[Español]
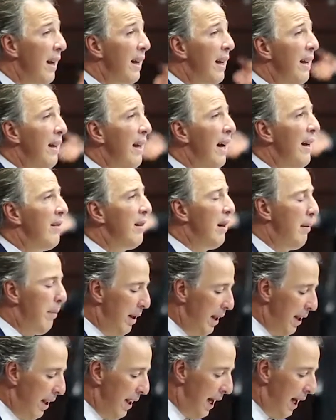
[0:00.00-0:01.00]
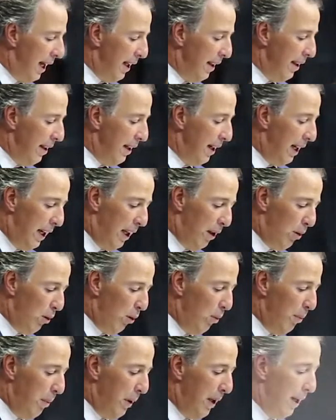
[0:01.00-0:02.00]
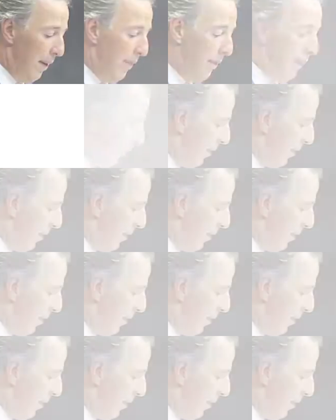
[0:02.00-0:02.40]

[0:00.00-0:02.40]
que da estabilidad a la economía